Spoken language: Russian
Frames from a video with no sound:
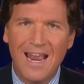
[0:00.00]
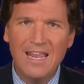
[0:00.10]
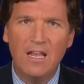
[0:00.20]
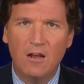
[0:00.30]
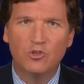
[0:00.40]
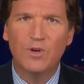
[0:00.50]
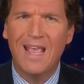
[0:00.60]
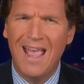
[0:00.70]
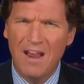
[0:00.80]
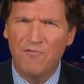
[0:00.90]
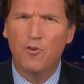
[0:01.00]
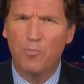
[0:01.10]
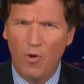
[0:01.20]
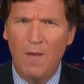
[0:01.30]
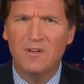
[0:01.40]
Была ли когда-либо
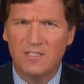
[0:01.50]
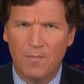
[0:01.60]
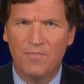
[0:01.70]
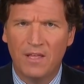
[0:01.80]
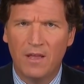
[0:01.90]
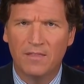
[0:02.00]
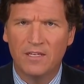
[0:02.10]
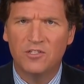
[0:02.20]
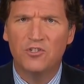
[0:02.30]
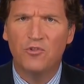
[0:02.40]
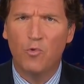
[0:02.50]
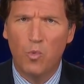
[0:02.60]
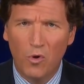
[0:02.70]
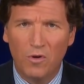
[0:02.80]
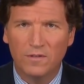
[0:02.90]
страна, обещавшая такое
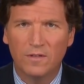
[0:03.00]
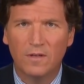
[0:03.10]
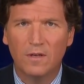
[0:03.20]
миру?